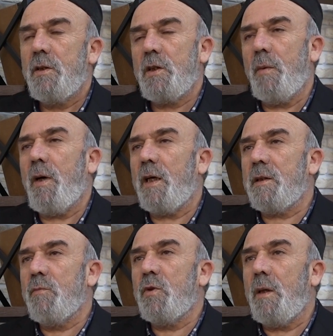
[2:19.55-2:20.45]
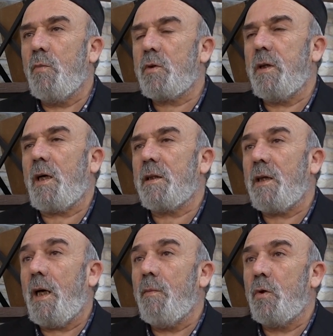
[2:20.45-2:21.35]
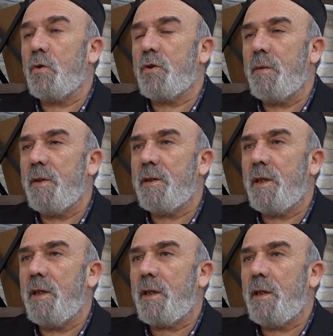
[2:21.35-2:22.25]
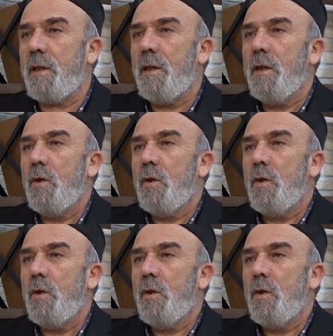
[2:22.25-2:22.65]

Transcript: Cemaatin buna mutlaka tahammül göstermesi gerekir.